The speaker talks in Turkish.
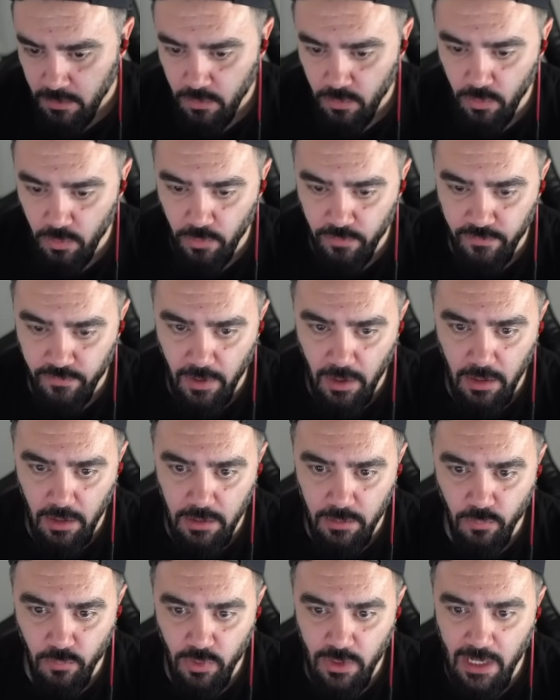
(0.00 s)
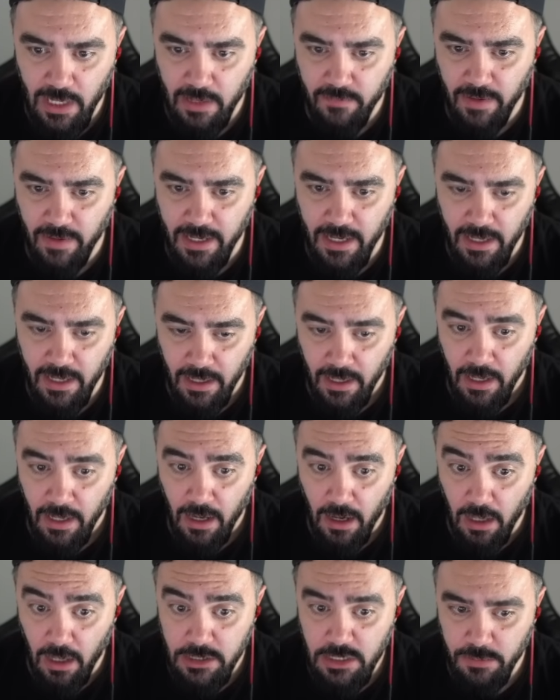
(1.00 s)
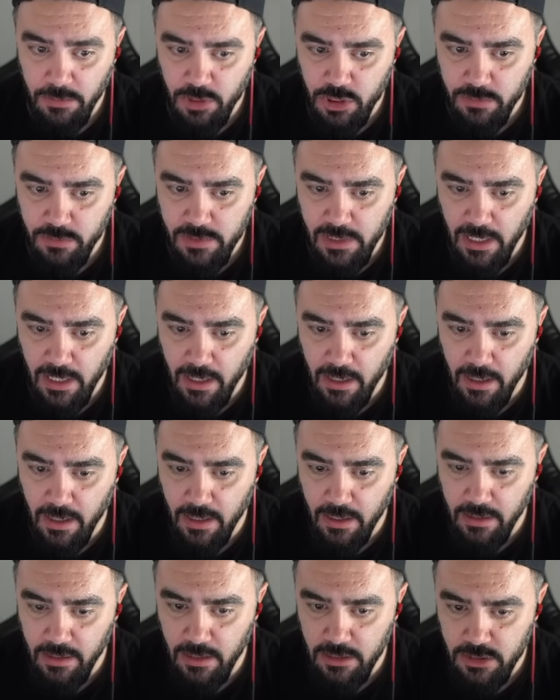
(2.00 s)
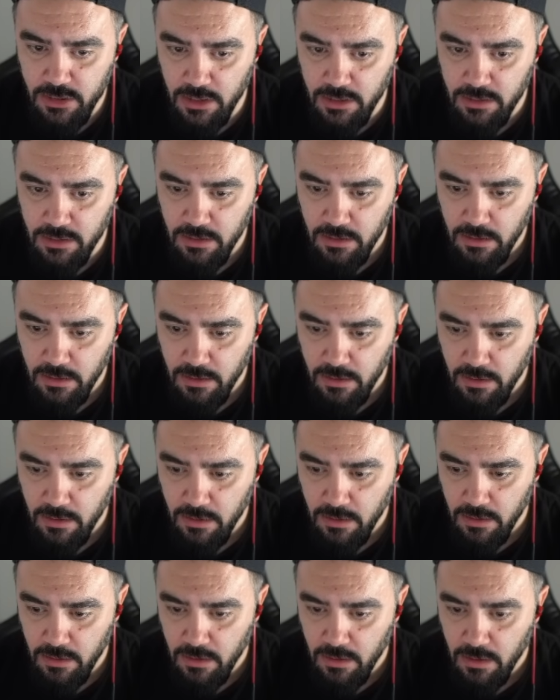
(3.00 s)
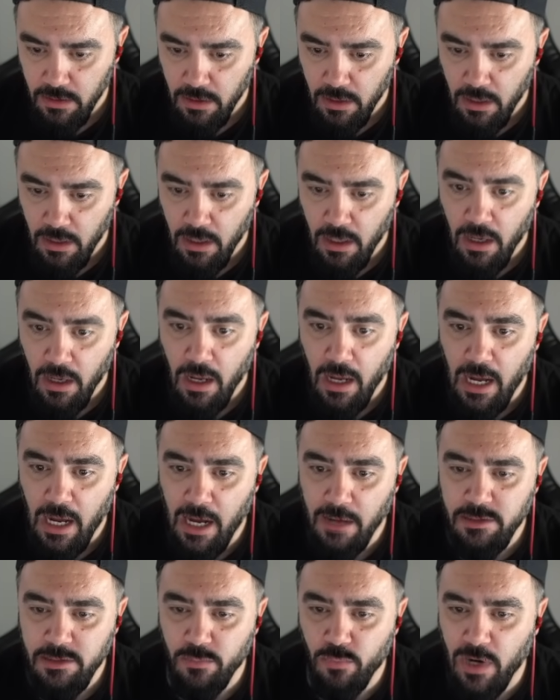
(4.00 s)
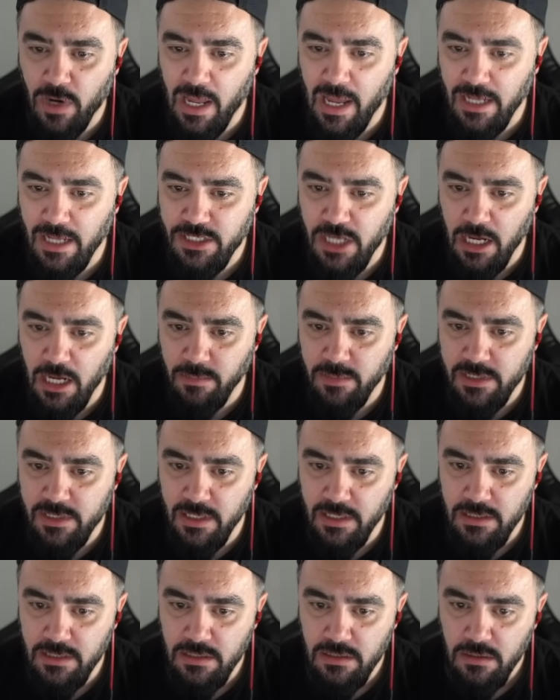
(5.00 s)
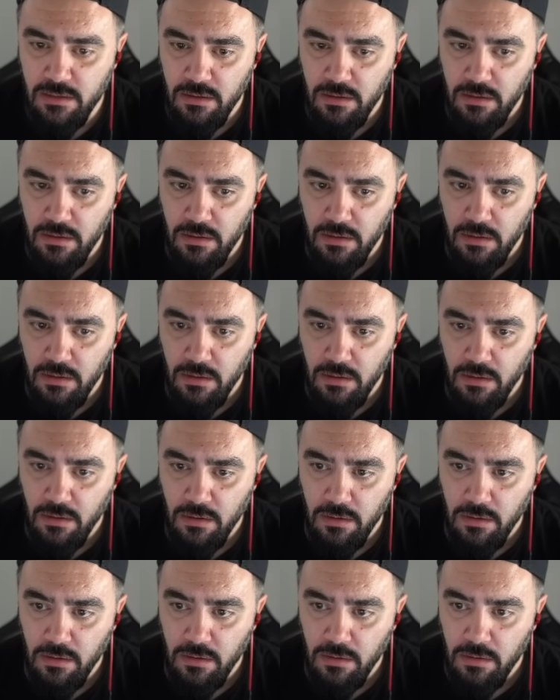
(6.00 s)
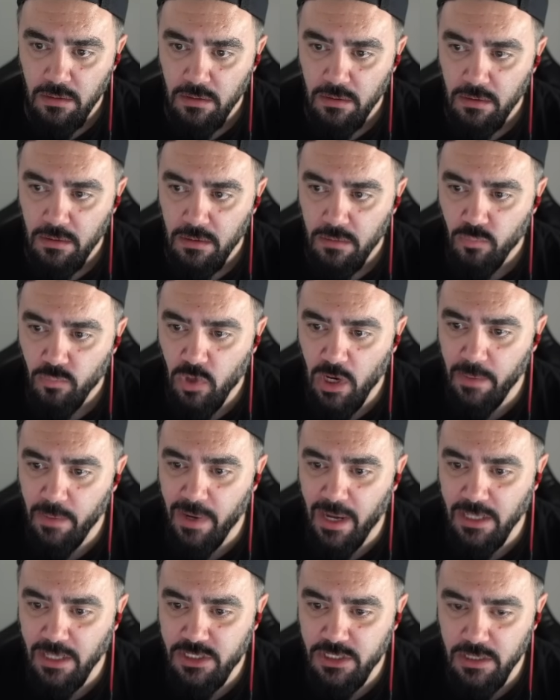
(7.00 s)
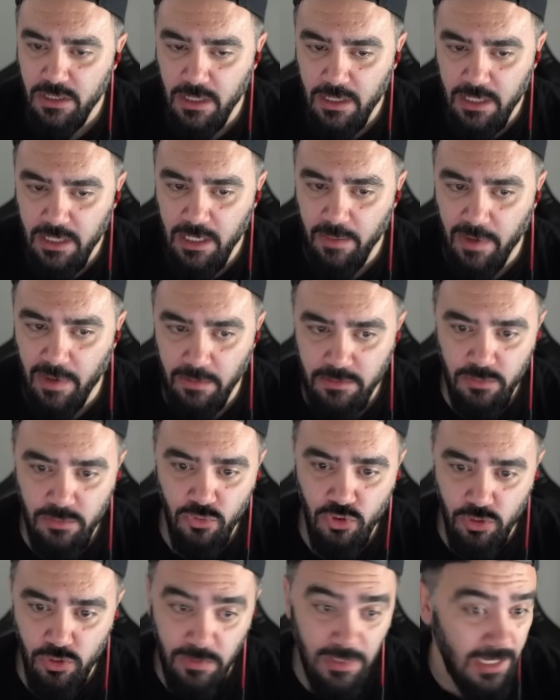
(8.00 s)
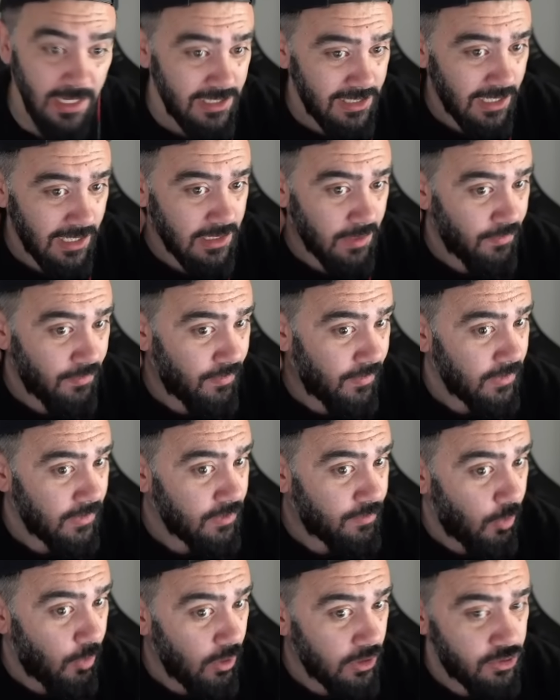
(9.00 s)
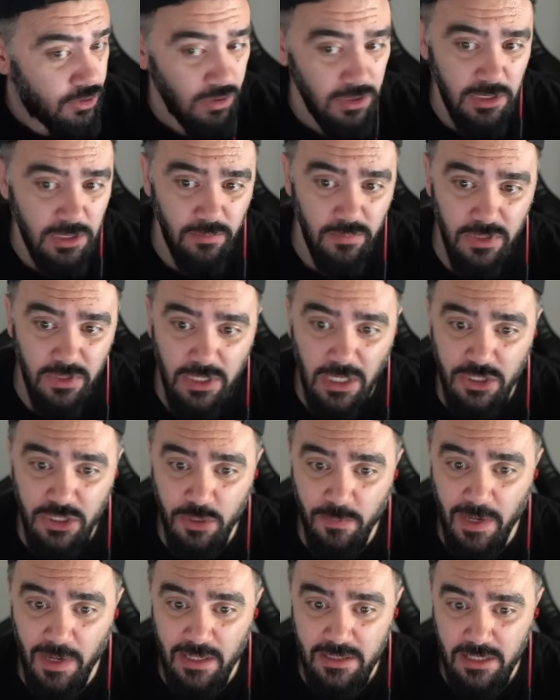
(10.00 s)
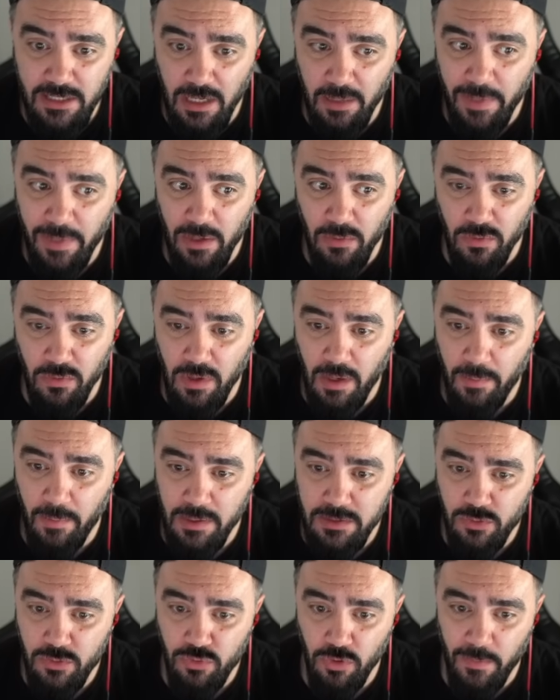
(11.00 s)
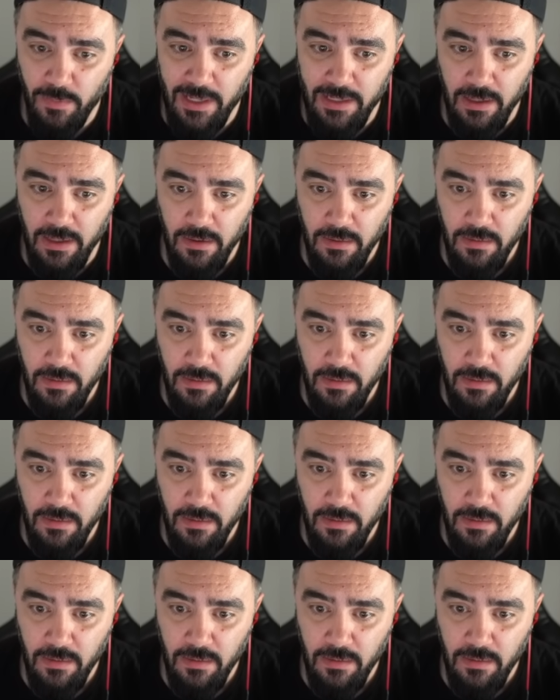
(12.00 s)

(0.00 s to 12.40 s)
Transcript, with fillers: Öf aldım. Bu yelek var ya acayip işimize yarar arkadaşlar. Abicim burayı açar mısınız? Burayı bir açın da gireyim abicim. Üstümü değiştireceğim. E, polis olacağım. Dışarı çıkma yasağını beni uygulamak istiyorum. Hadi.